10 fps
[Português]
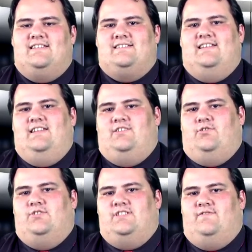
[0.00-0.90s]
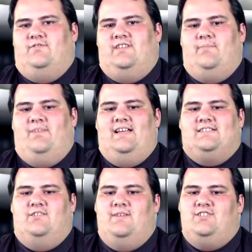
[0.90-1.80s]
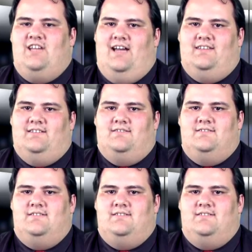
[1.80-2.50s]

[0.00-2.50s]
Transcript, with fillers: que essa lei trouxe vão ter aplicação imediata.